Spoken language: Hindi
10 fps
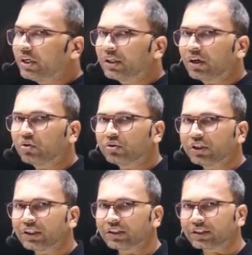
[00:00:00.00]
क्या होती
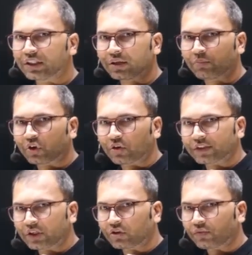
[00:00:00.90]
है जैसे नंबर ऑफ
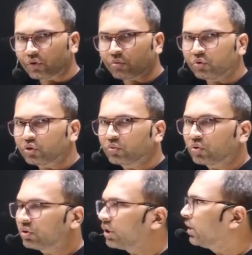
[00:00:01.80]
सेट ऑफ क्रोमोजोम्स
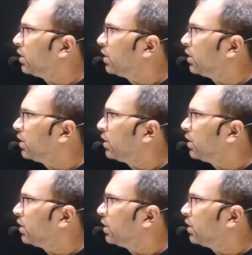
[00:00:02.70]
होते हैं